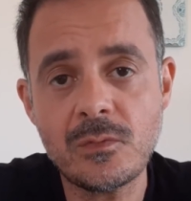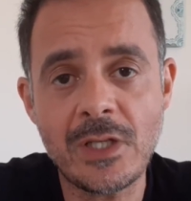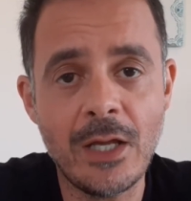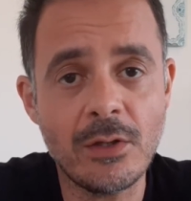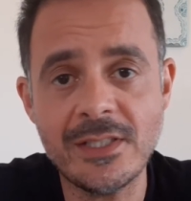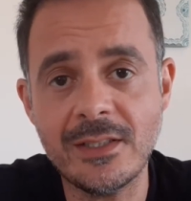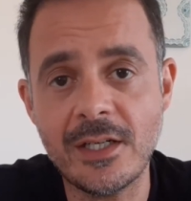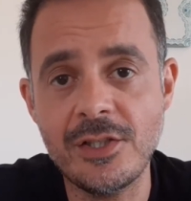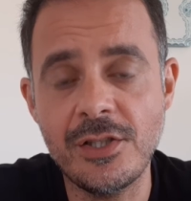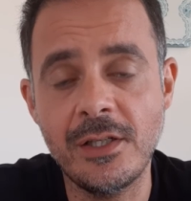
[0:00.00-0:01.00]
A nossa
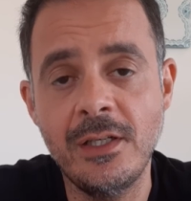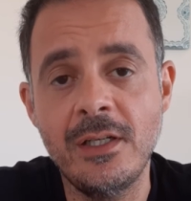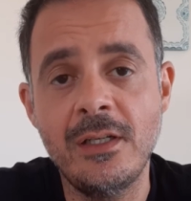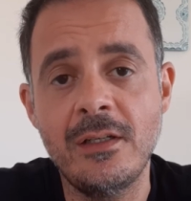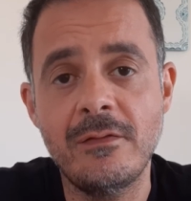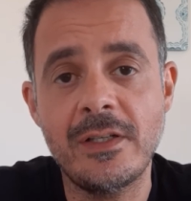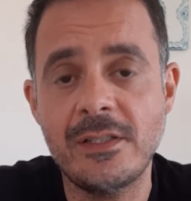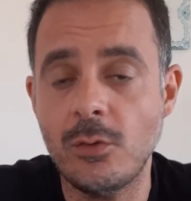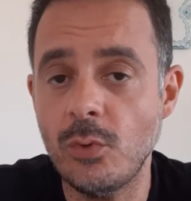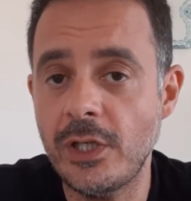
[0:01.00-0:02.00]
entradinha vai
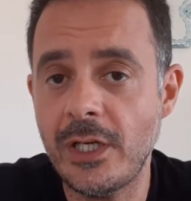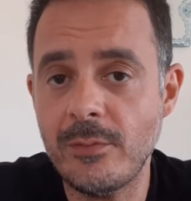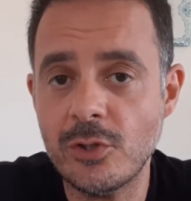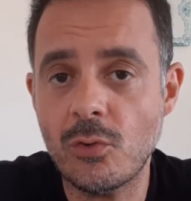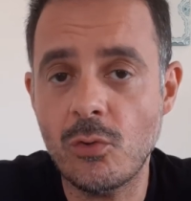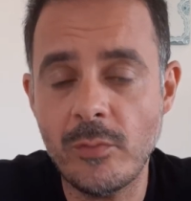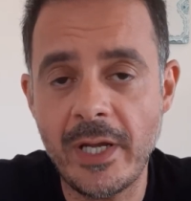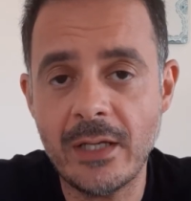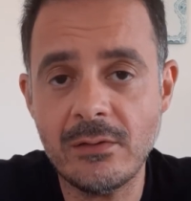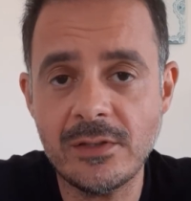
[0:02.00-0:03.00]
ser um creme de
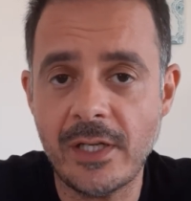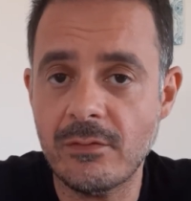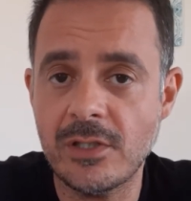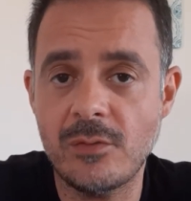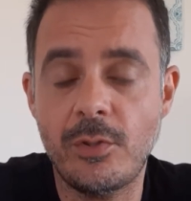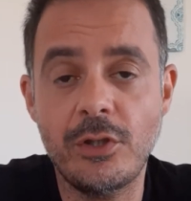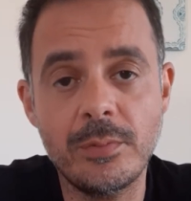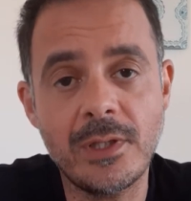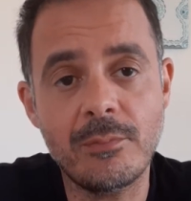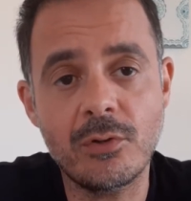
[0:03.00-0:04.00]
cogumelos, e aí vocês podem
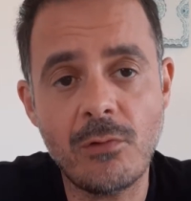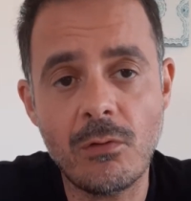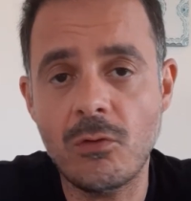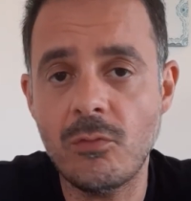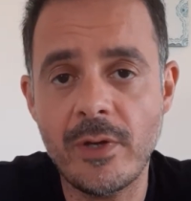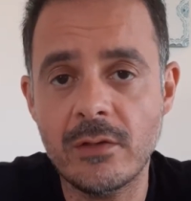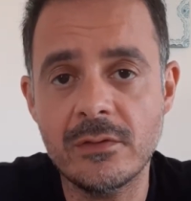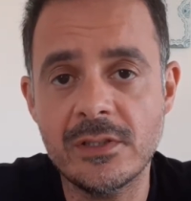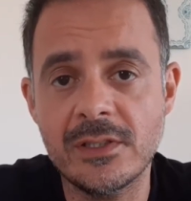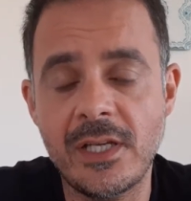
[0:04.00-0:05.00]
optar por qual cogumelo
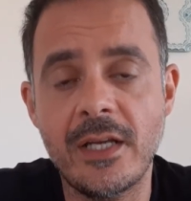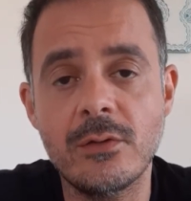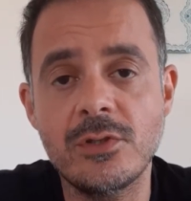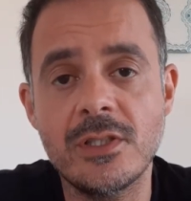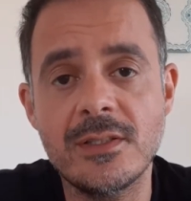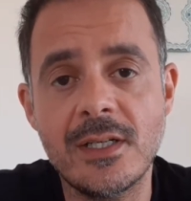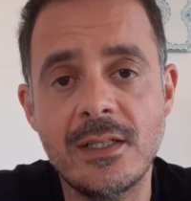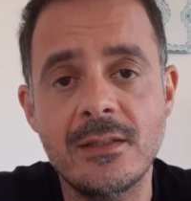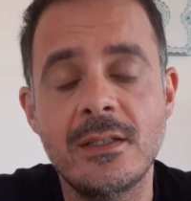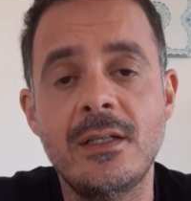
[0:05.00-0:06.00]
vocês querem
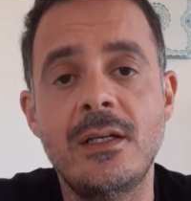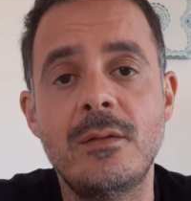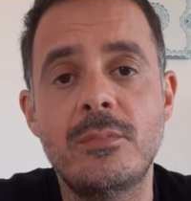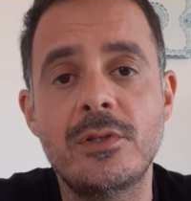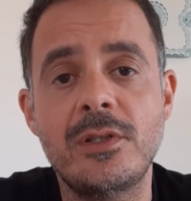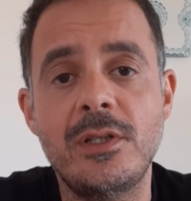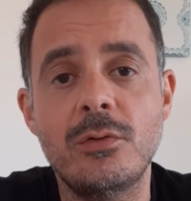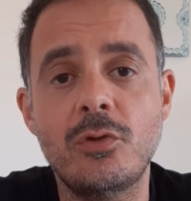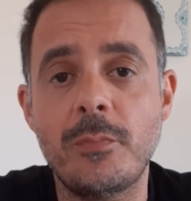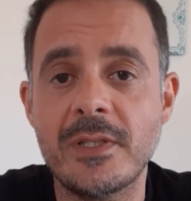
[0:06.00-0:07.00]
utilizar, porque eu
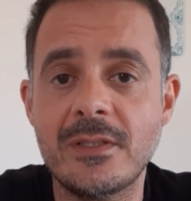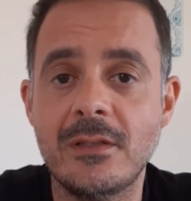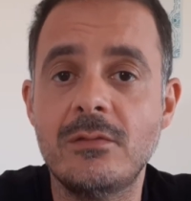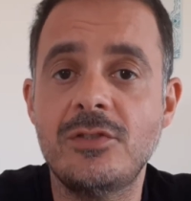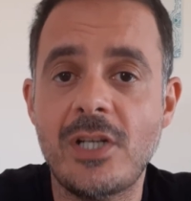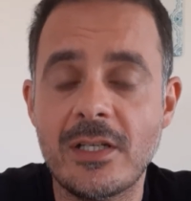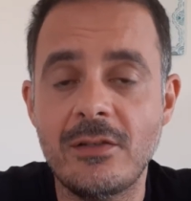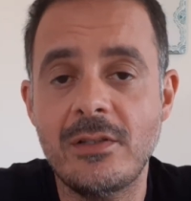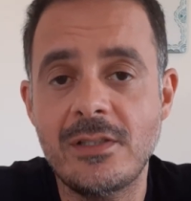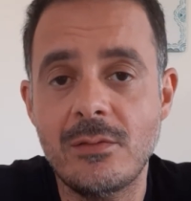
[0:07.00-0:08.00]
estou pensando já que
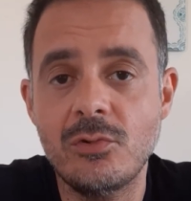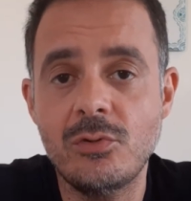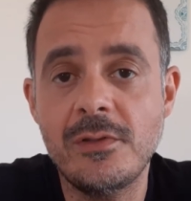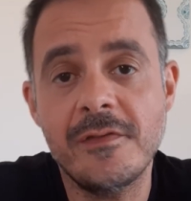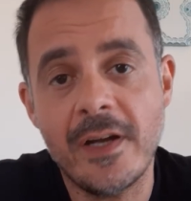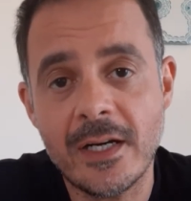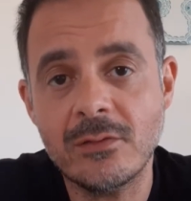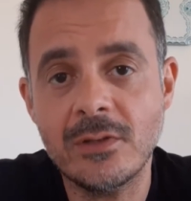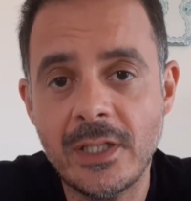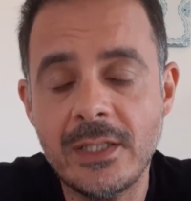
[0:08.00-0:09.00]
nós estamos no
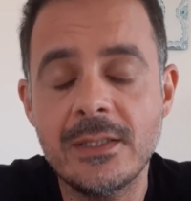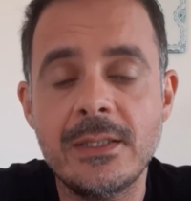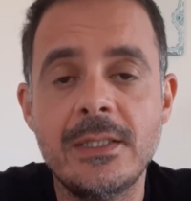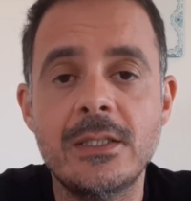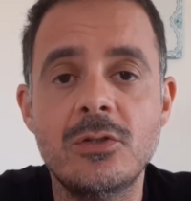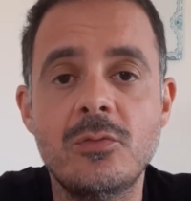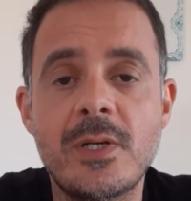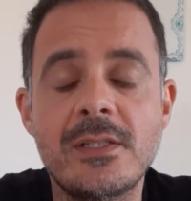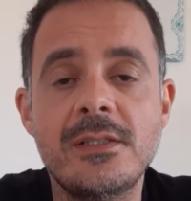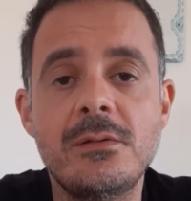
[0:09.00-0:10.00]
inverno, né? no
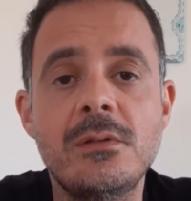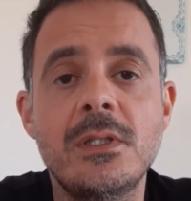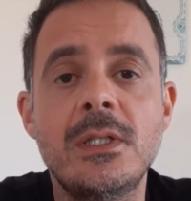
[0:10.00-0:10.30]
Brasil.